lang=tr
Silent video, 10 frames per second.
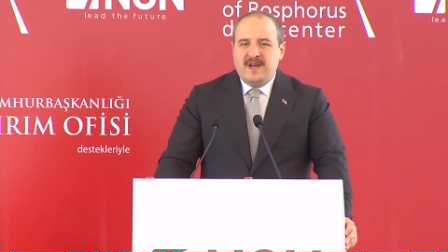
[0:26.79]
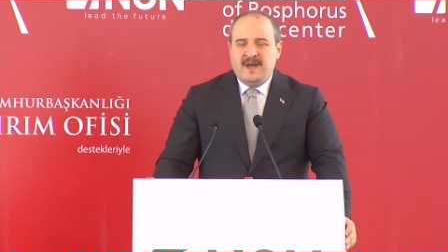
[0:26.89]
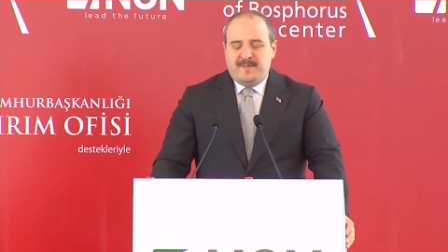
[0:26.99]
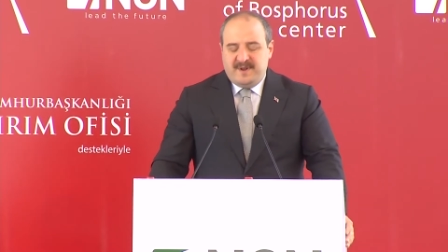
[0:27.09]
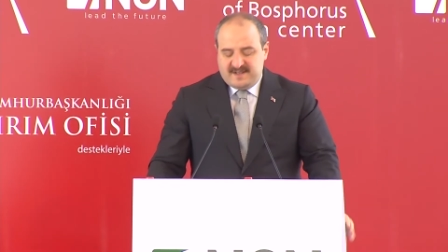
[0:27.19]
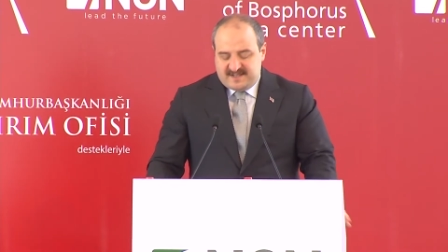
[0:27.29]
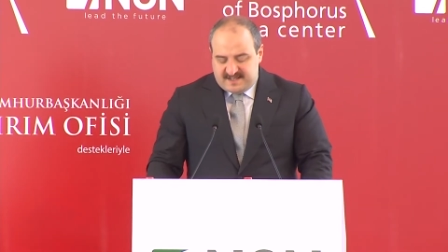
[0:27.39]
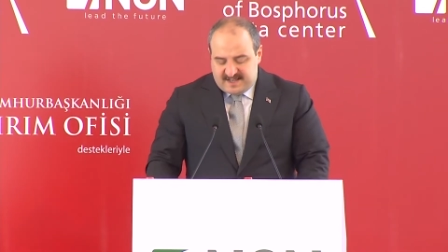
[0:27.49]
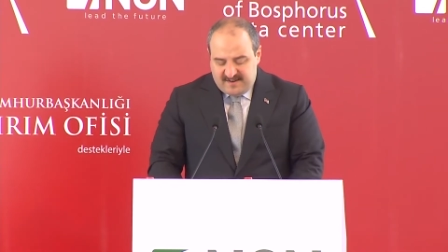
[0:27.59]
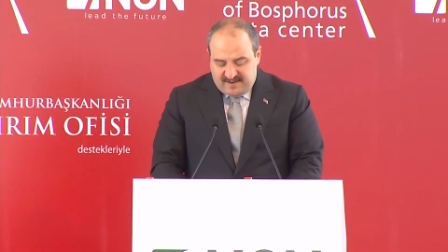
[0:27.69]
Hepinizi
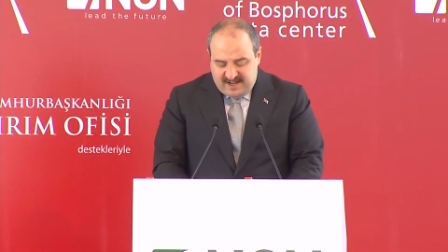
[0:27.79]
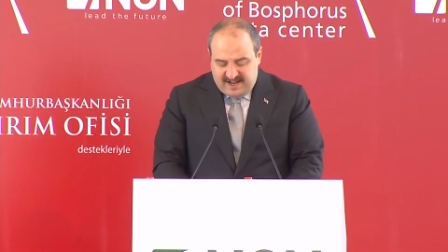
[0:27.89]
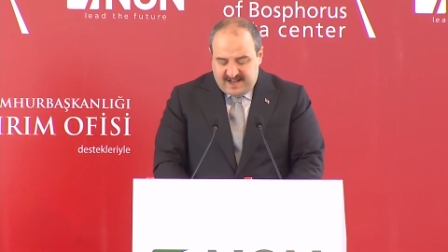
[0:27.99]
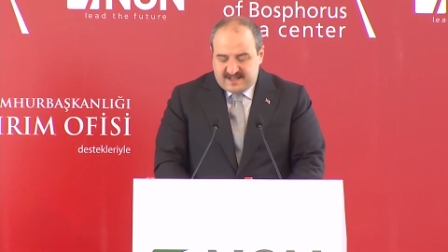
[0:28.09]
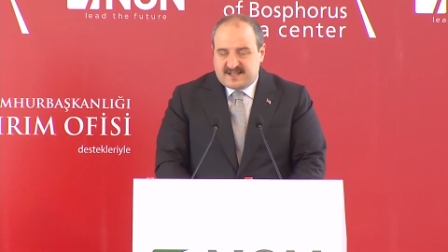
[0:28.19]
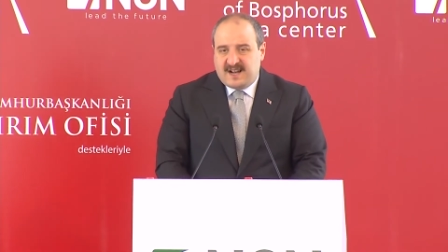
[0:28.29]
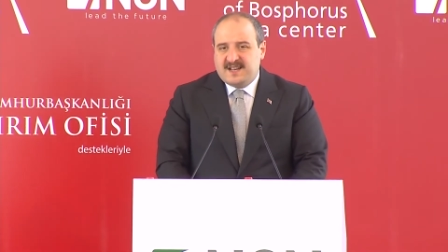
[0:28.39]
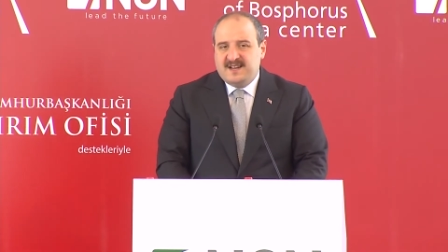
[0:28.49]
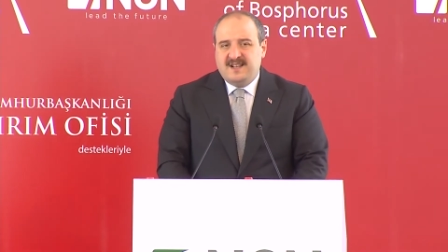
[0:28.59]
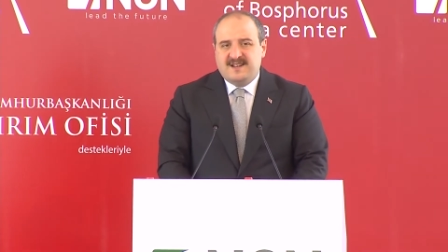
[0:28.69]
sevgiyle,
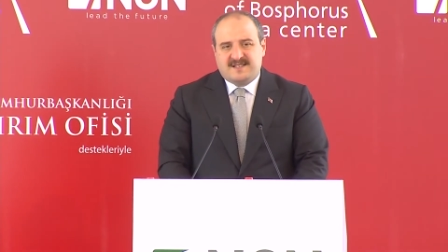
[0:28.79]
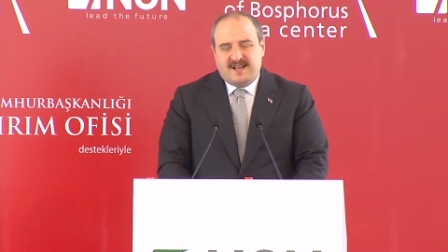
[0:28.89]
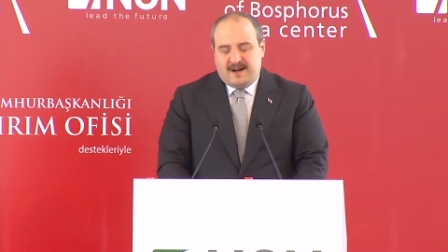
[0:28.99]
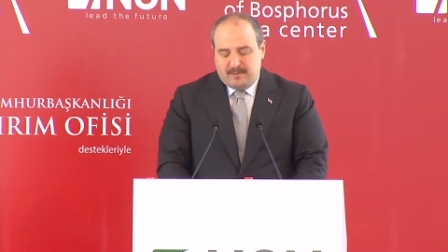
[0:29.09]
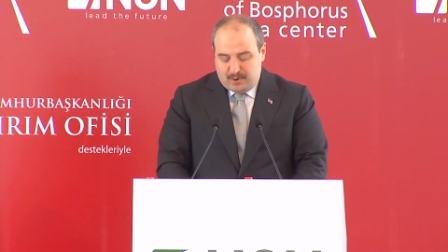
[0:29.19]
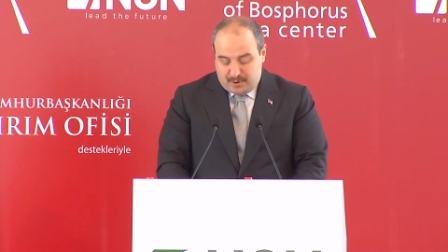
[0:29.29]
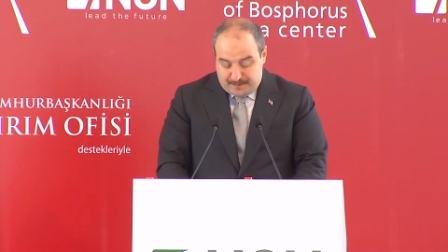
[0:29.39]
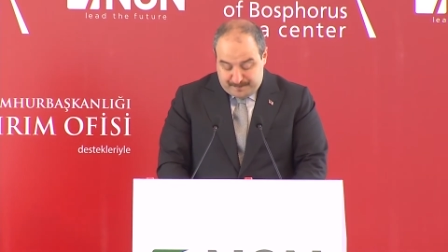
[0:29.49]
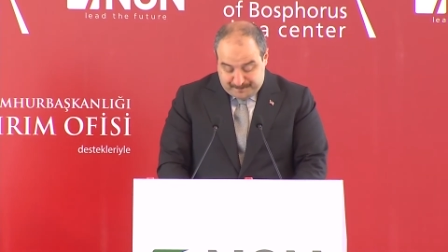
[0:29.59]
saygıyla selamlıyorum.